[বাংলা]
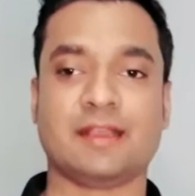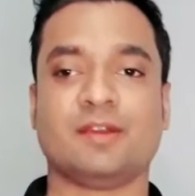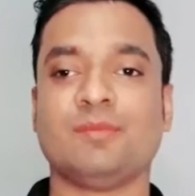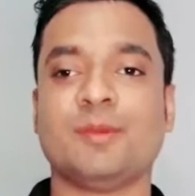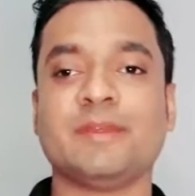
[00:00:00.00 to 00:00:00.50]

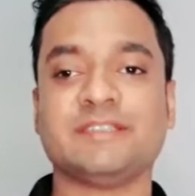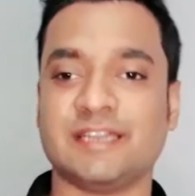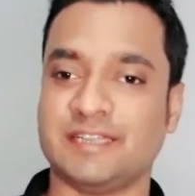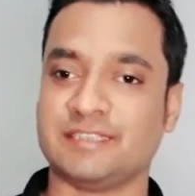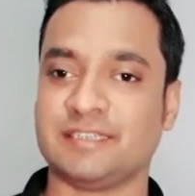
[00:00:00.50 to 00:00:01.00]
এখন বলবেন
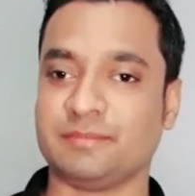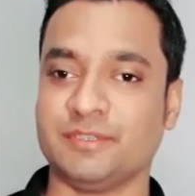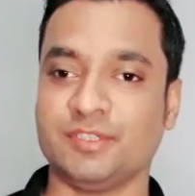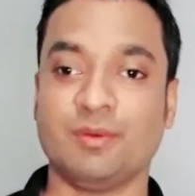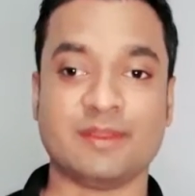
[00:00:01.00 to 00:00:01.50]
চ্যালেঞ্জিং
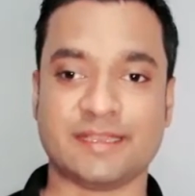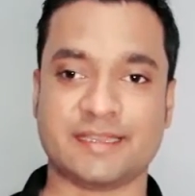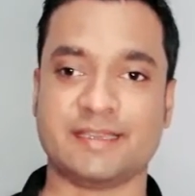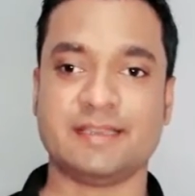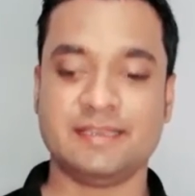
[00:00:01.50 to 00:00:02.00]
ভিডিও বলতে
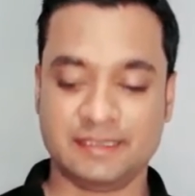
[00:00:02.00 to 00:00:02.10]
কি